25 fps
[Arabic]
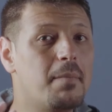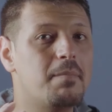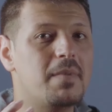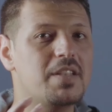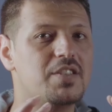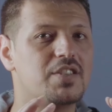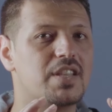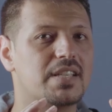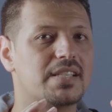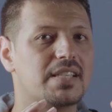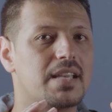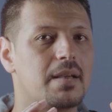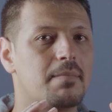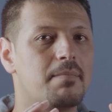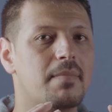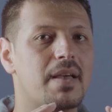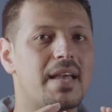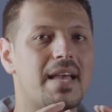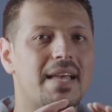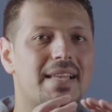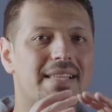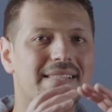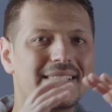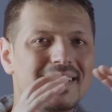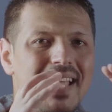آه، الجسم
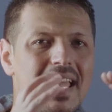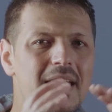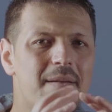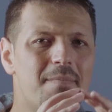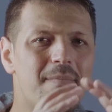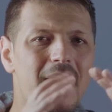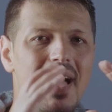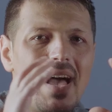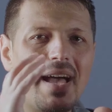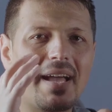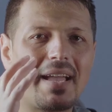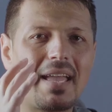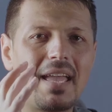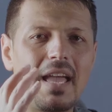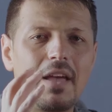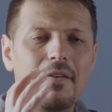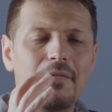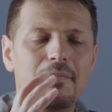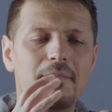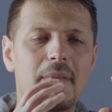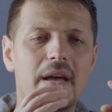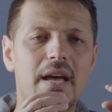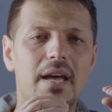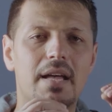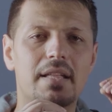زي ما
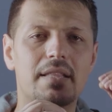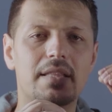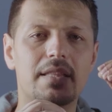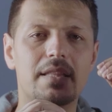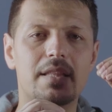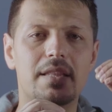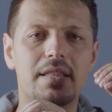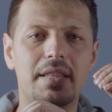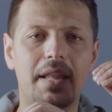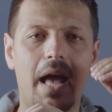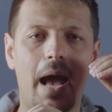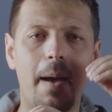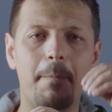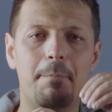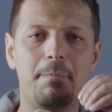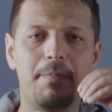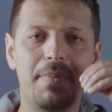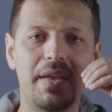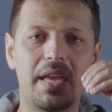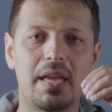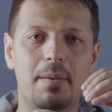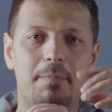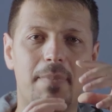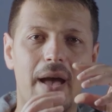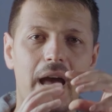كيف ما
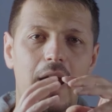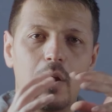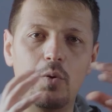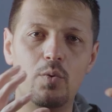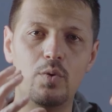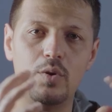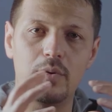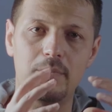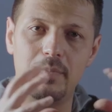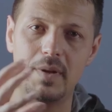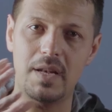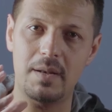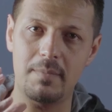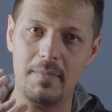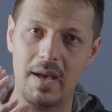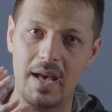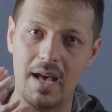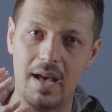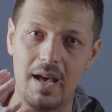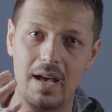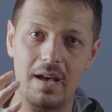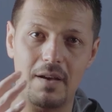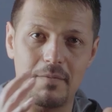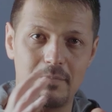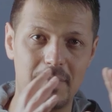نعبي بالون
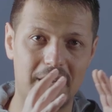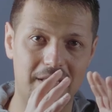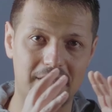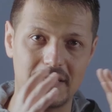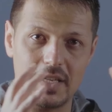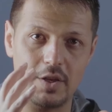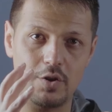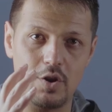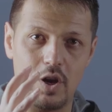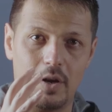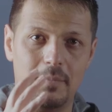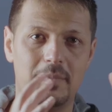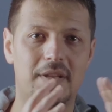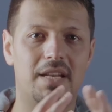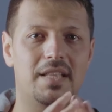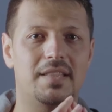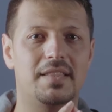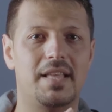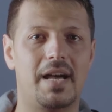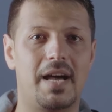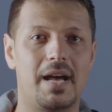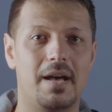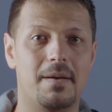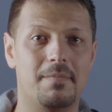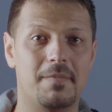بالماء بعطيه نوع من
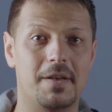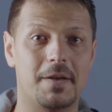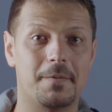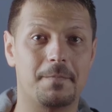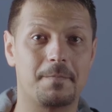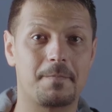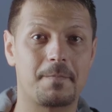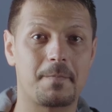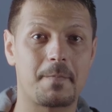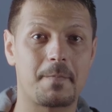الدعامه